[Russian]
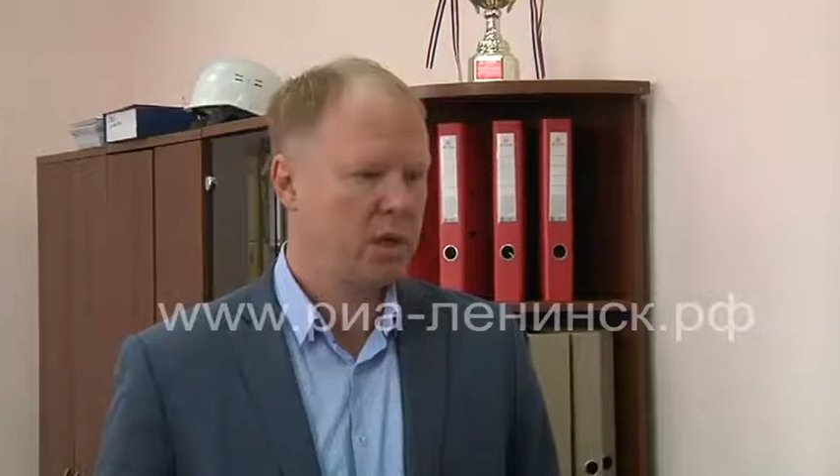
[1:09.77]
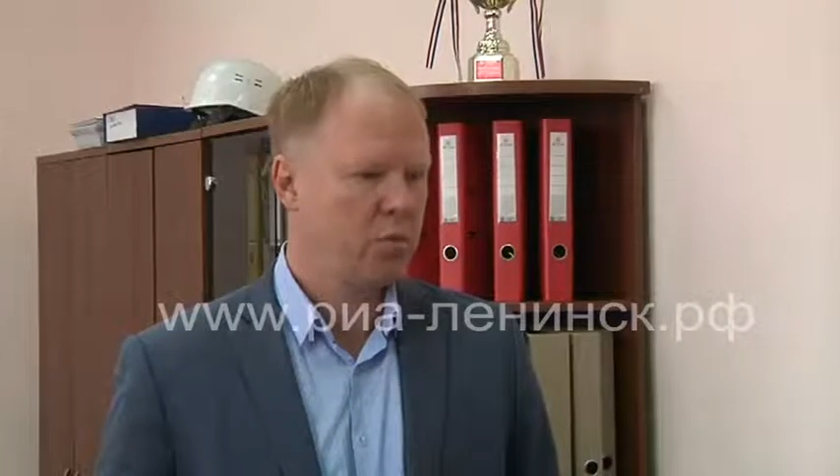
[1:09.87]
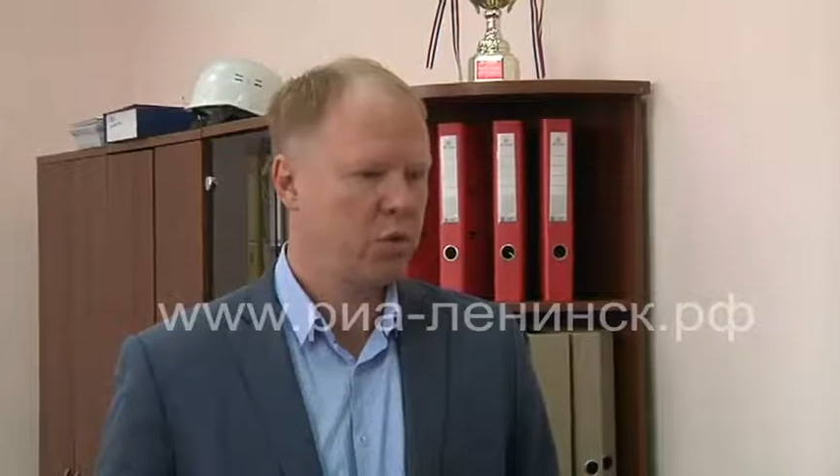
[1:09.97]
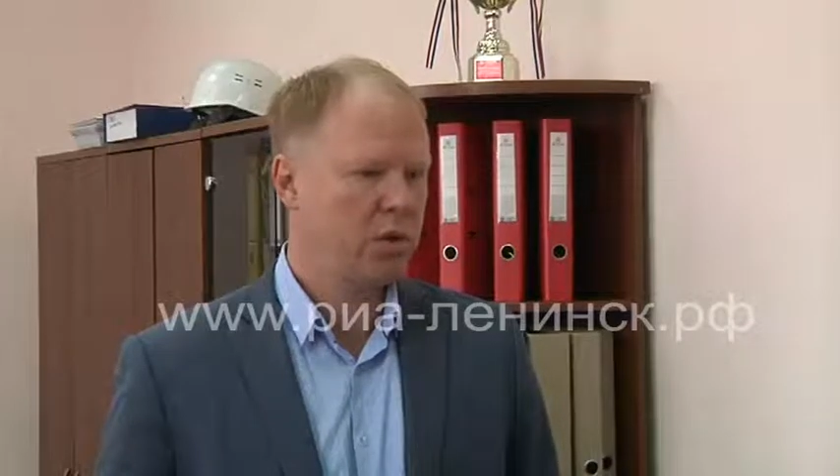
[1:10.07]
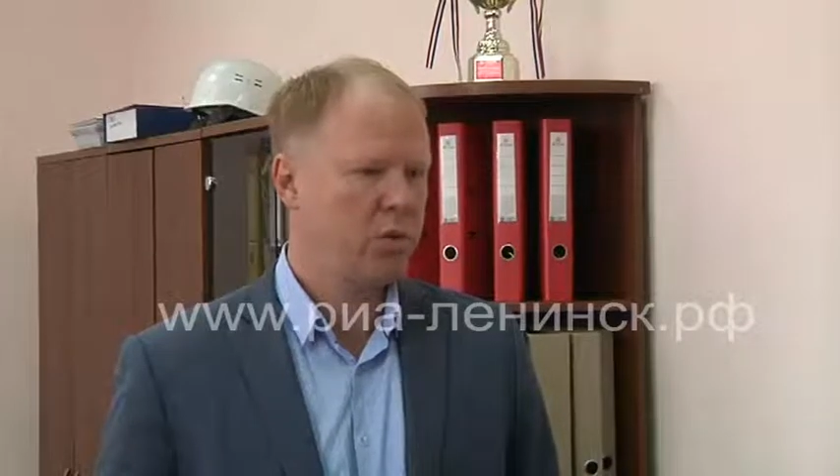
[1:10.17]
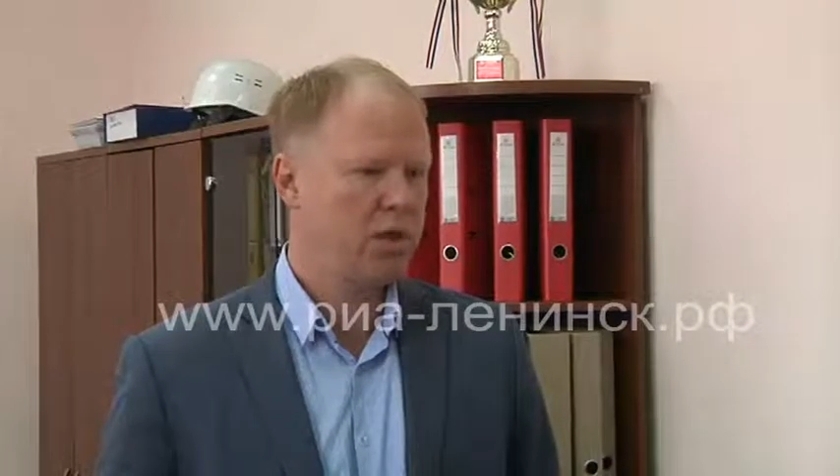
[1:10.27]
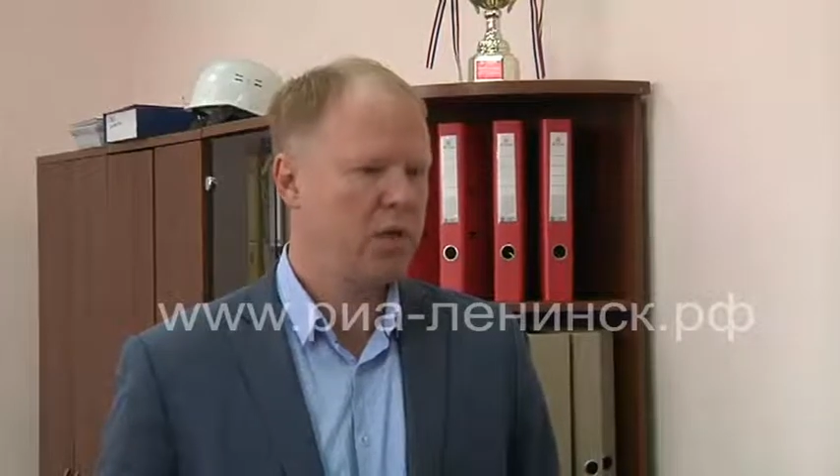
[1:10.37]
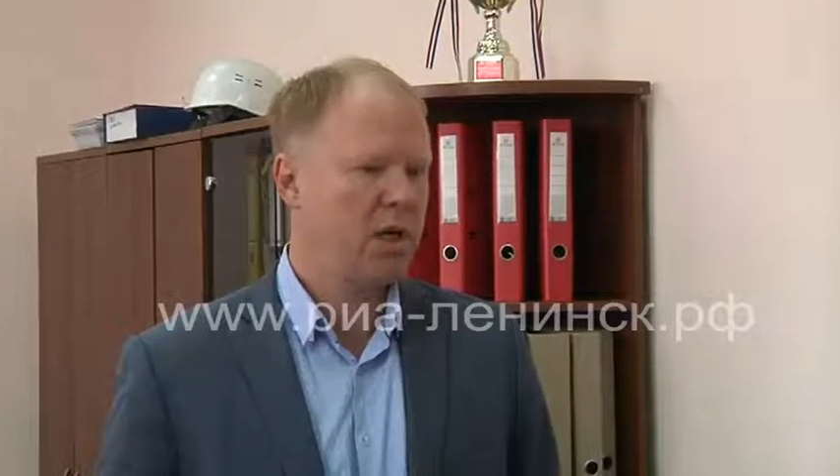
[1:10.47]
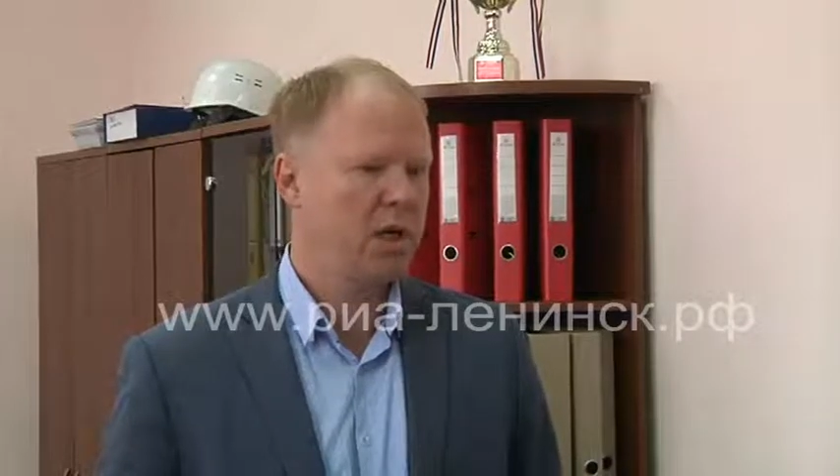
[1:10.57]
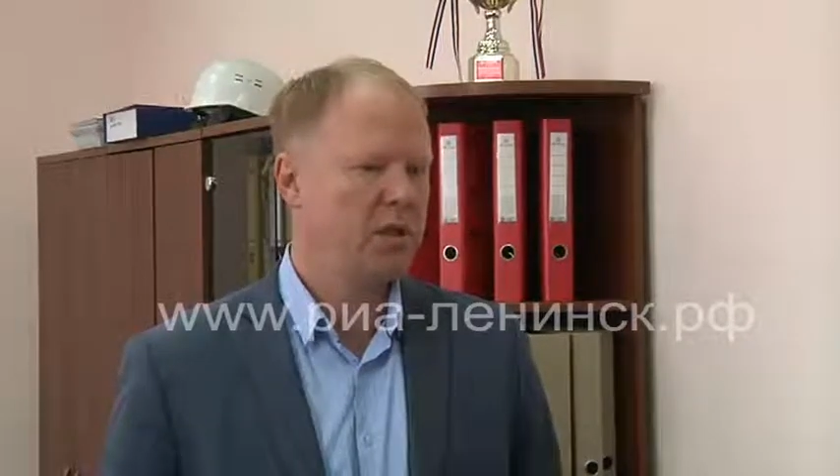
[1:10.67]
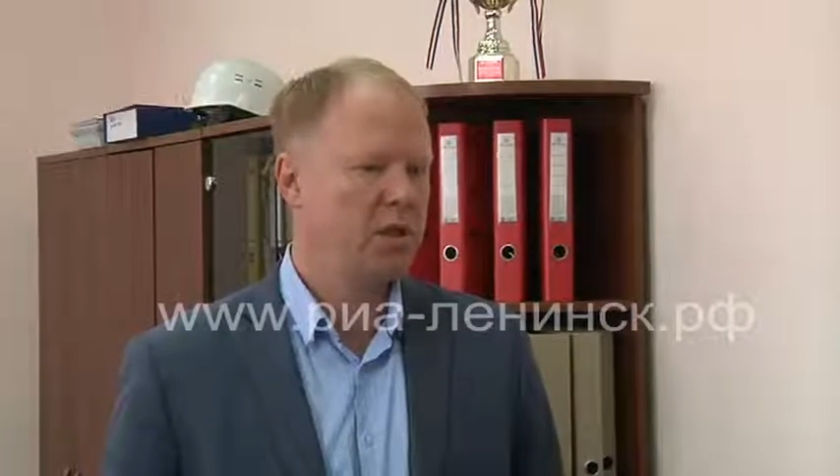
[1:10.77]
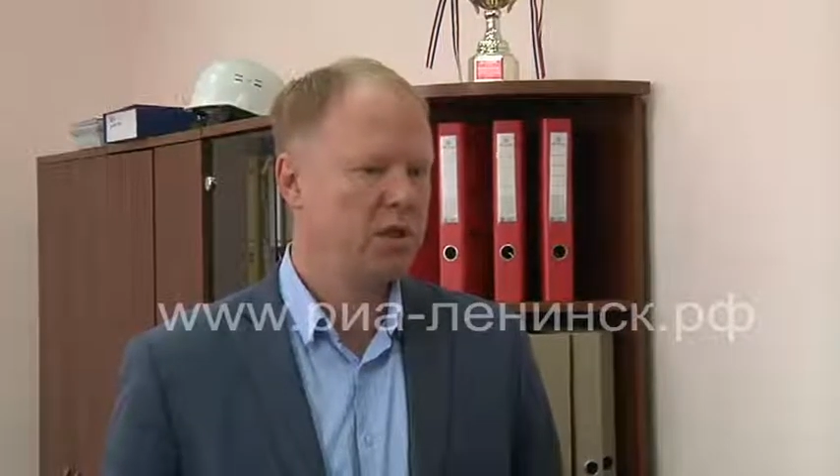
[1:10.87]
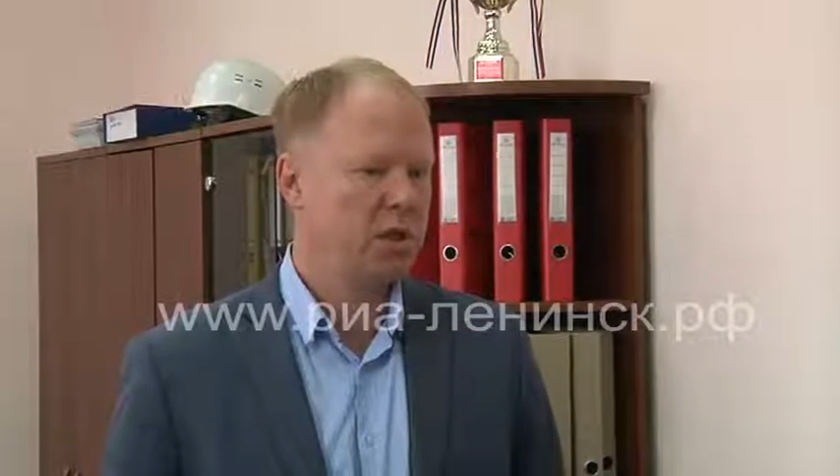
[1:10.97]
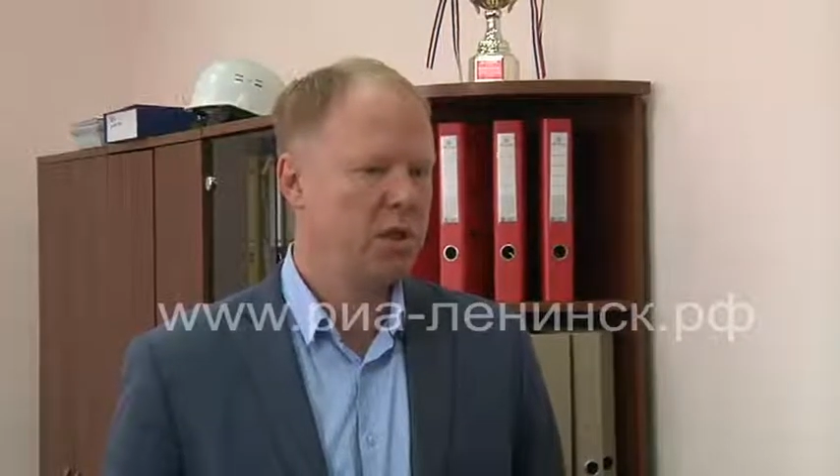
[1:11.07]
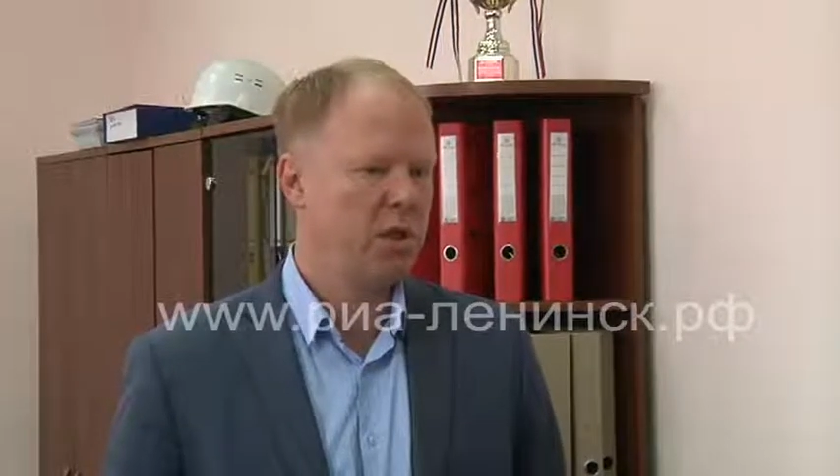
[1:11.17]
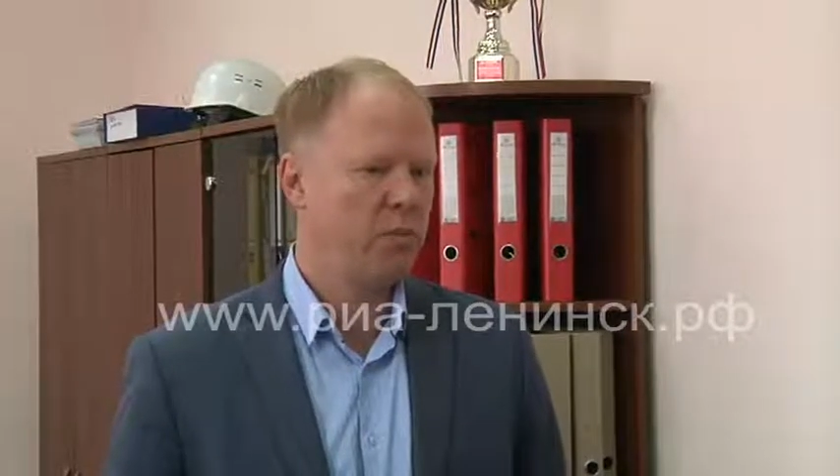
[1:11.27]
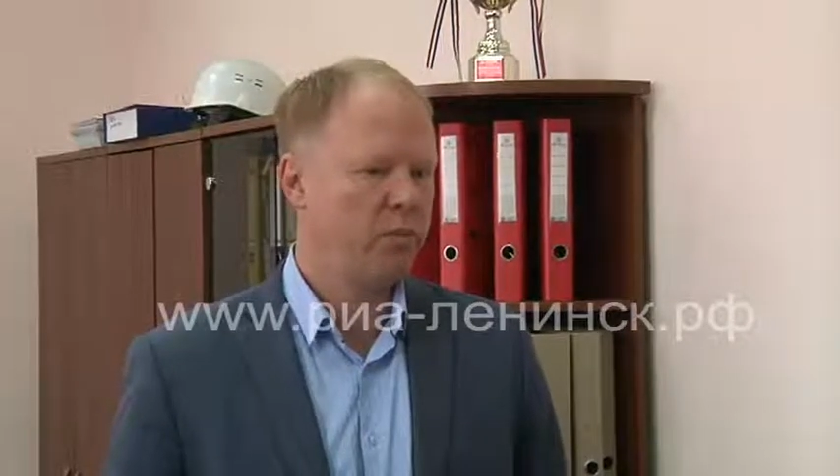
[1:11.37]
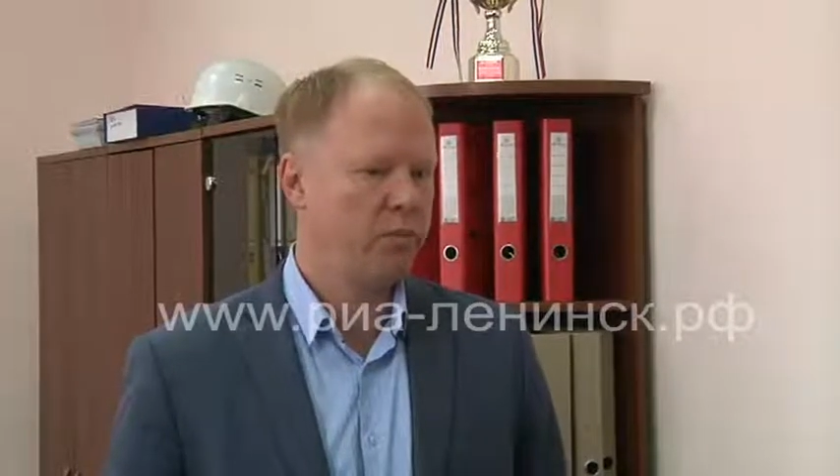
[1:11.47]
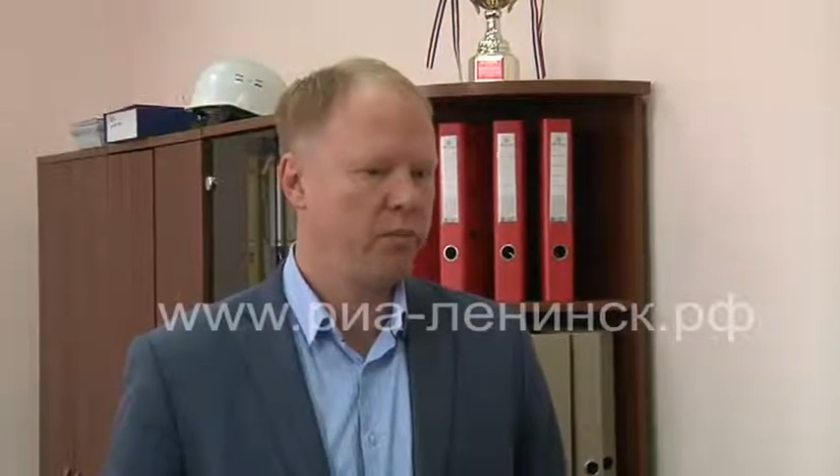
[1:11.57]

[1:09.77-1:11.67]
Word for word: работы позволяет жителям